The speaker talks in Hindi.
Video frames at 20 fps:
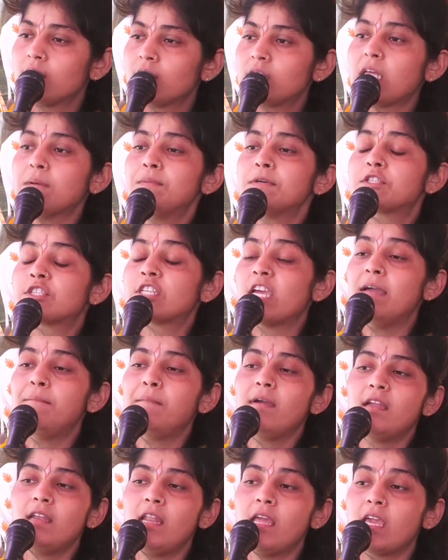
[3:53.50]
तब छह
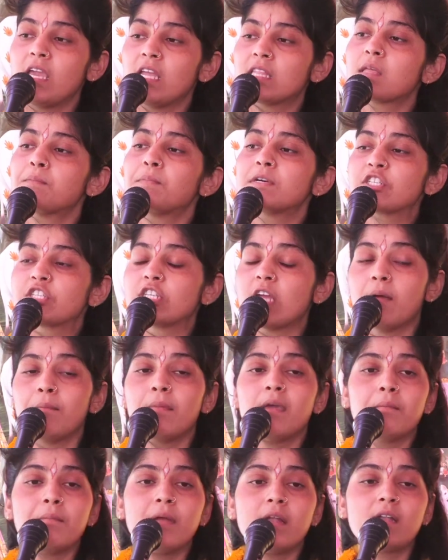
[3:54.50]
महीने की तपस्या
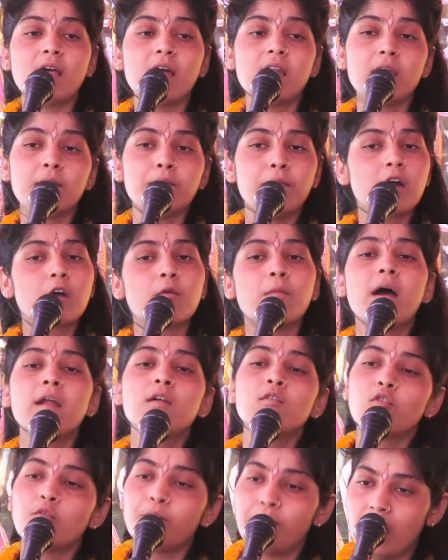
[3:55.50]
में बेटा ने भगवान
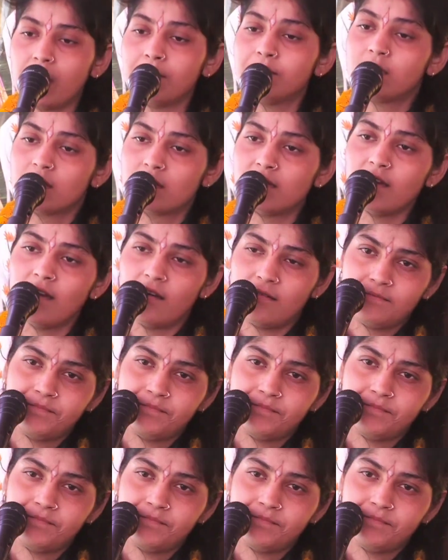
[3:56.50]
को प्राप्त किया